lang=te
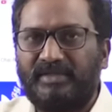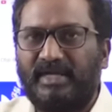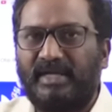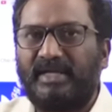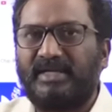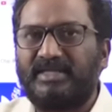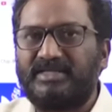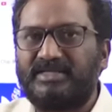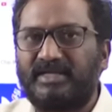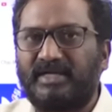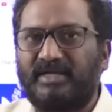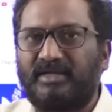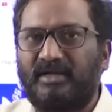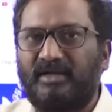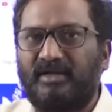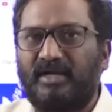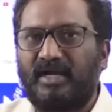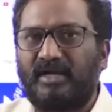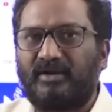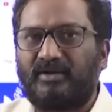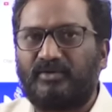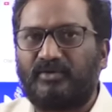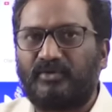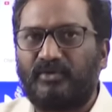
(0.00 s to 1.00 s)
దాన్ని
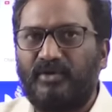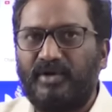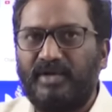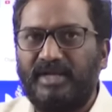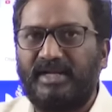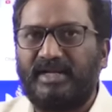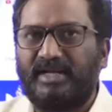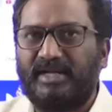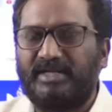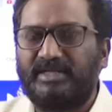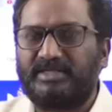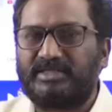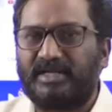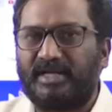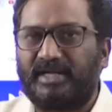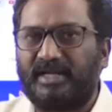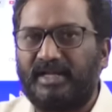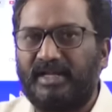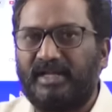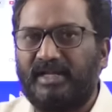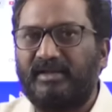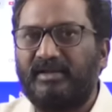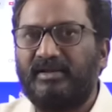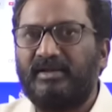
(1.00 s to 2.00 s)
చక్కగా
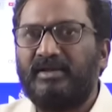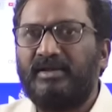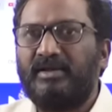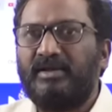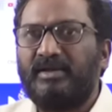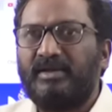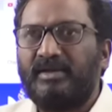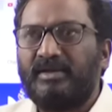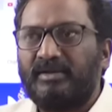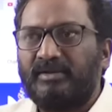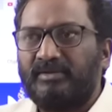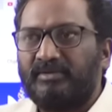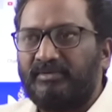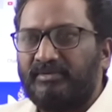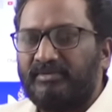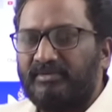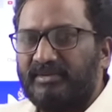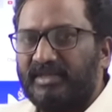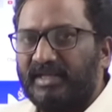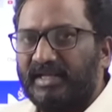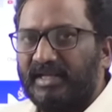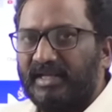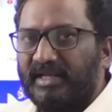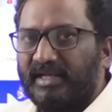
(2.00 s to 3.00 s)
క్రోడీకరించారని
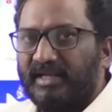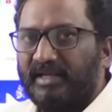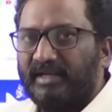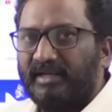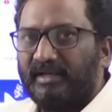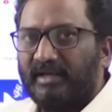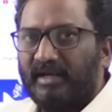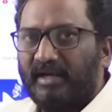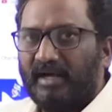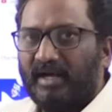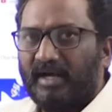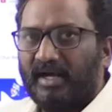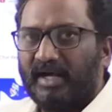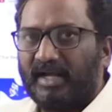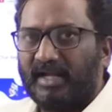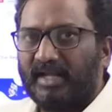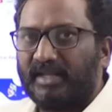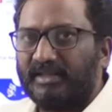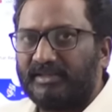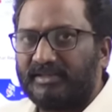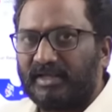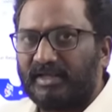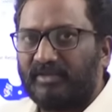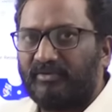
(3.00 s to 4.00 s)
దీని
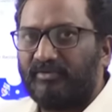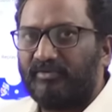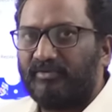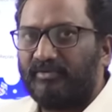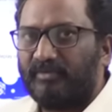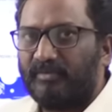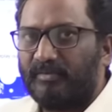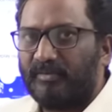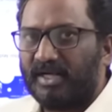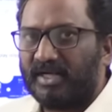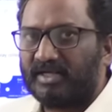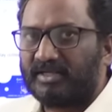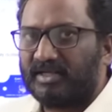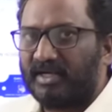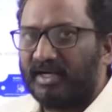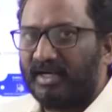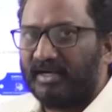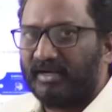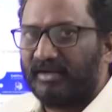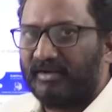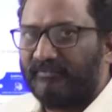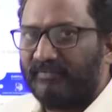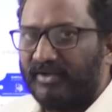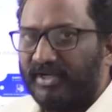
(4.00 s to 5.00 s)
అనంతరం
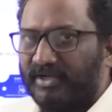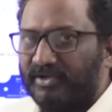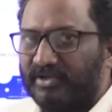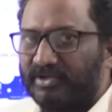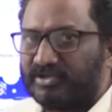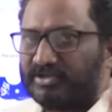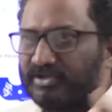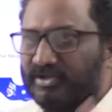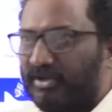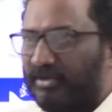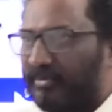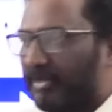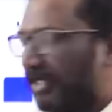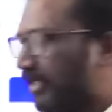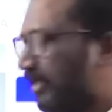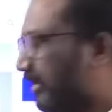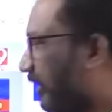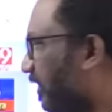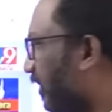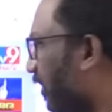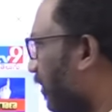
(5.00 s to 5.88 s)
మాట్లాడిన వీడియోస్లో మనకి